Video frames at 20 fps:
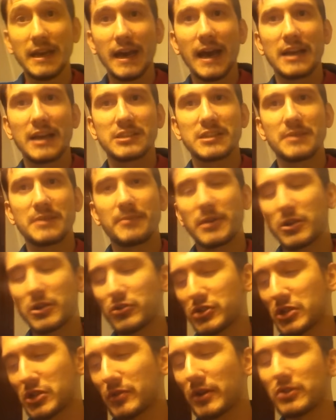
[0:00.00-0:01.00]
È sempre
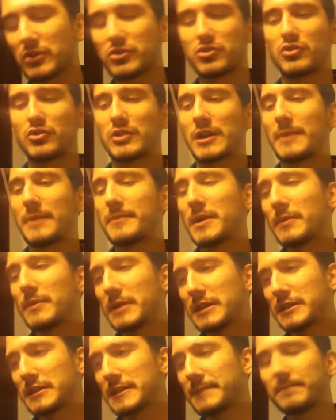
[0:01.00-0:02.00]
così, quando ci sono i
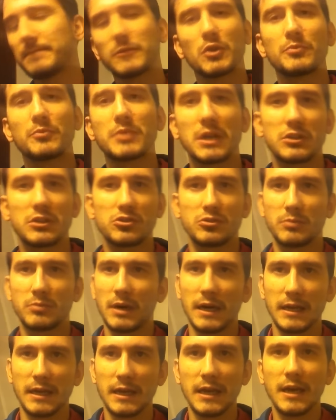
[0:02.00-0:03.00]
cambiamenti non piacciono
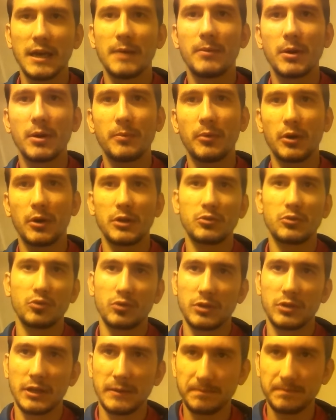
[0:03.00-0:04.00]
mai, però poi
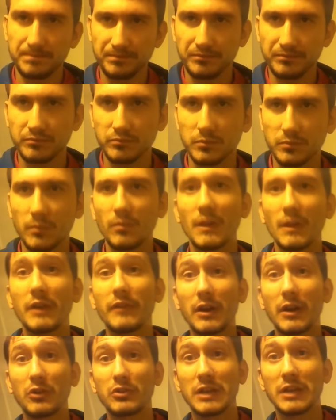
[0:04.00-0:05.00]
tutti
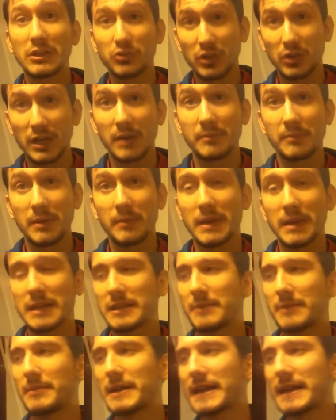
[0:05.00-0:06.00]
vanno dietro i
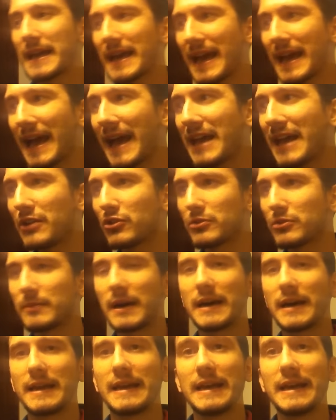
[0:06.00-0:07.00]
cambiamenti perché è
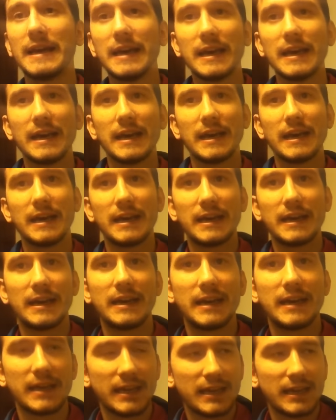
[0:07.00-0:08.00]
normale
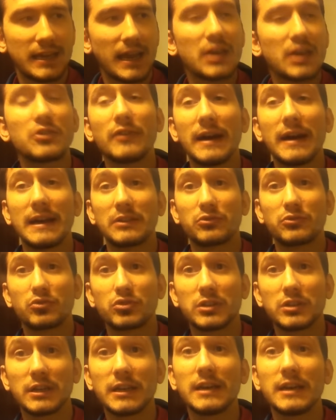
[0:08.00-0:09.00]
eh, la
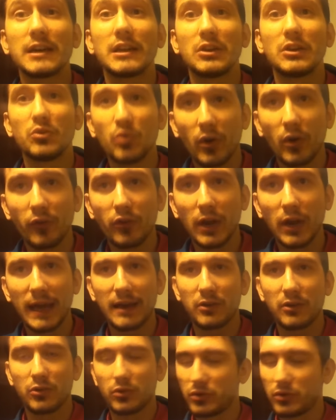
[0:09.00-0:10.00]
Juventus, il nuovo,
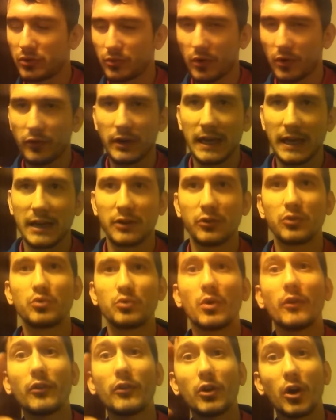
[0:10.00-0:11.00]
le- il nuovo Lego, il
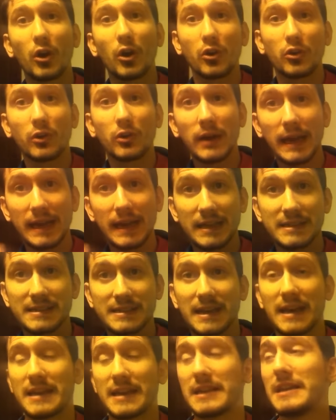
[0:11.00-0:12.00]
nuovo logo è la
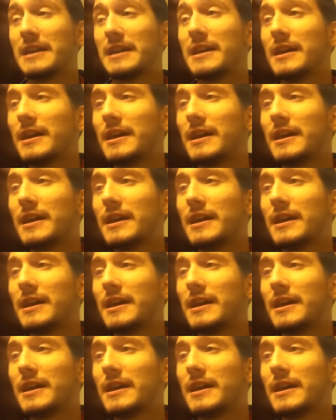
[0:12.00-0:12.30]
6.